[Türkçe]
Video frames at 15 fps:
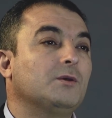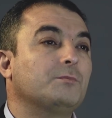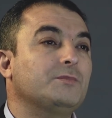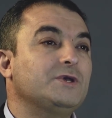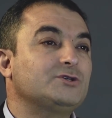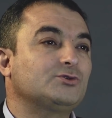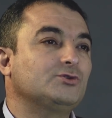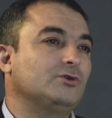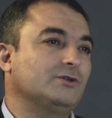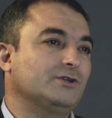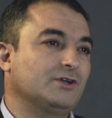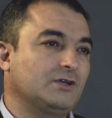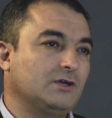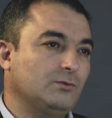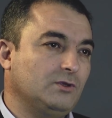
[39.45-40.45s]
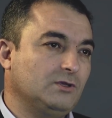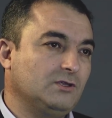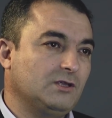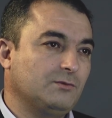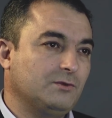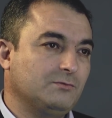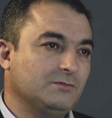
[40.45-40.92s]
meşru olarak kabul
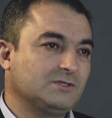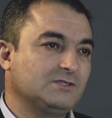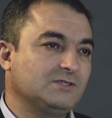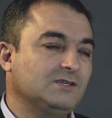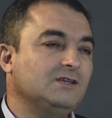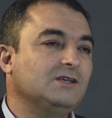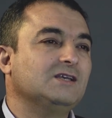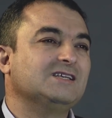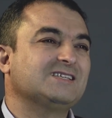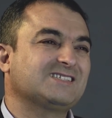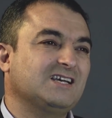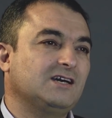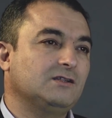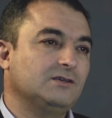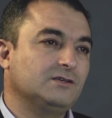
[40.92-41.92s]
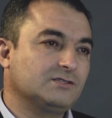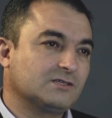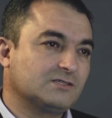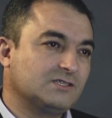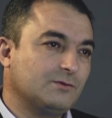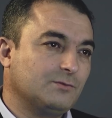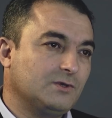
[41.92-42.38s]
edilebilmesini
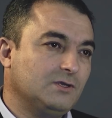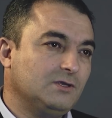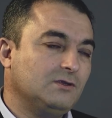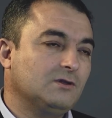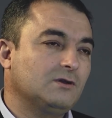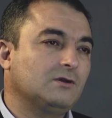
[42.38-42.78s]
sağlayacak zeminin